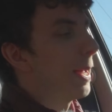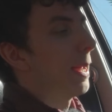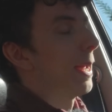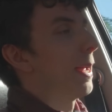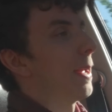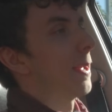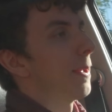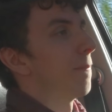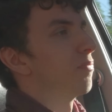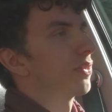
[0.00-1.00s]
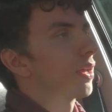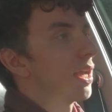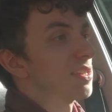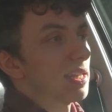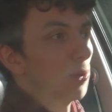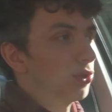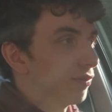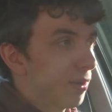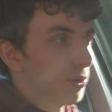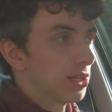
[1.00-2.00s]
Eh, es el auto
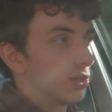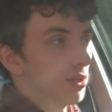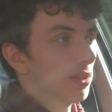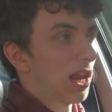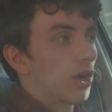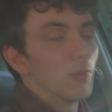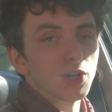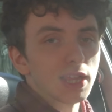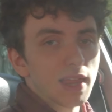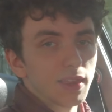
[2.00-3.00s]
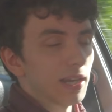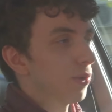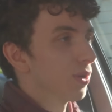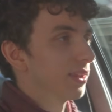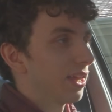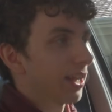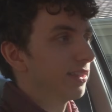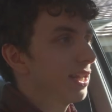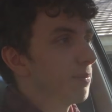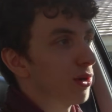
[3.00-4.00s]
favorito de la comunidad delincuente de
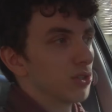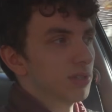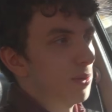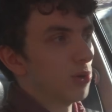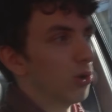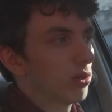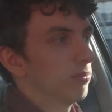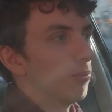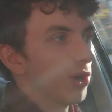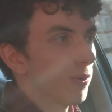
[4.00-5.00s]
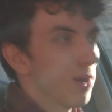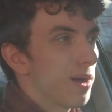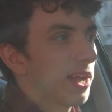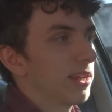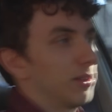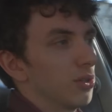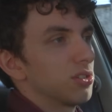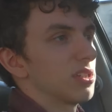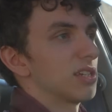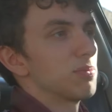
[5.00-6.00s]
Argentina porque tiene un look muy Volkswagen,
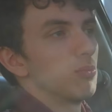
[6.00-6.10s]
entonces es